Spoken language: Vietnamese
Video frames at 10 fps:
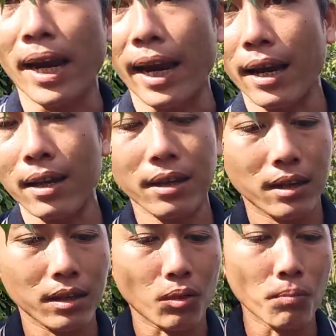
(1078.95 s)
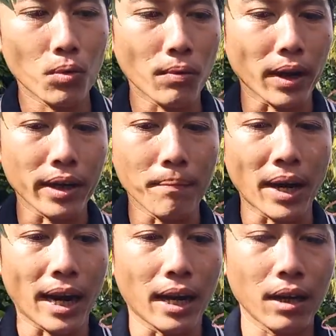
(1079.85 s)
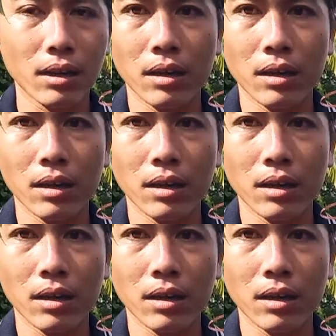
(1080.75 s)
ngàn á còn mua khoảng trăm ngàn hả